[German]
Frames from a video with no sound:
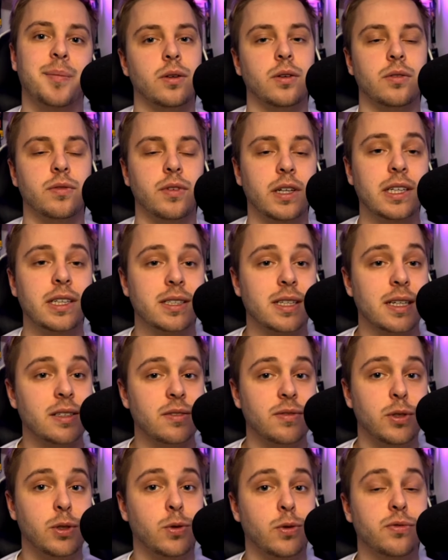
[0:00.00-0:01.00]
Und wenn das ganze
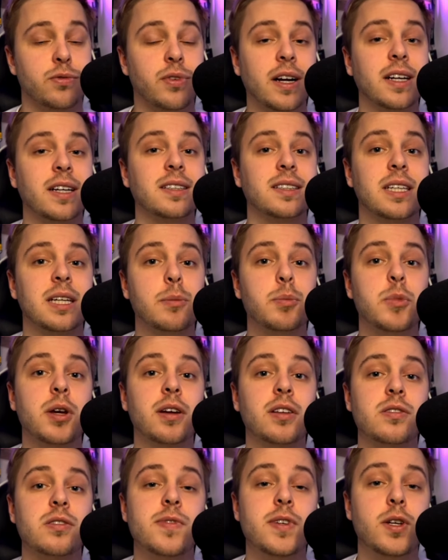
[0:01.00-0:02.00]
Video gefallen hat, gebt dem
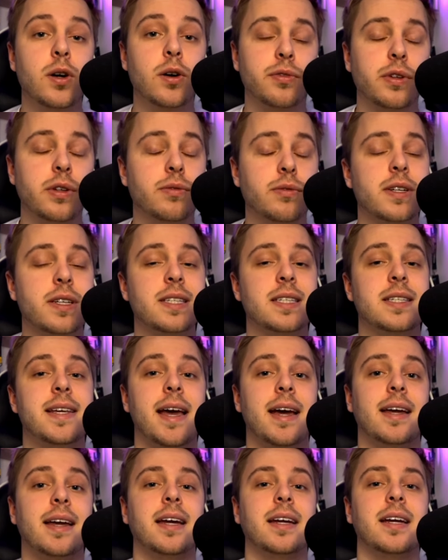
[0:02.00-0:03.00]
ganzen Video auf jeden Fall sehr
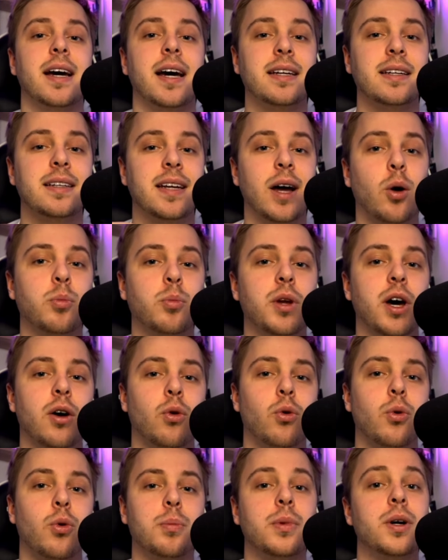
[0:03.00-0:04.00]
gerne einen Daumen nach
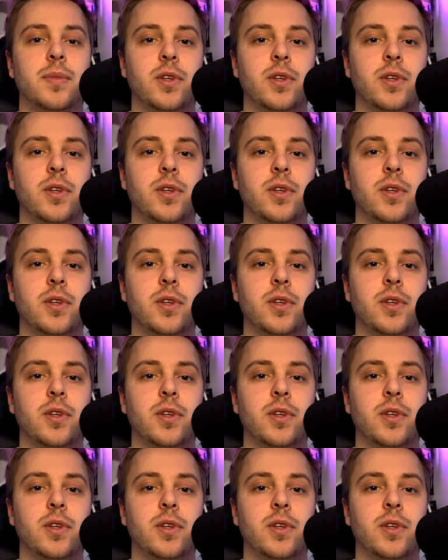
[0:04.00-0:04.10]
oben.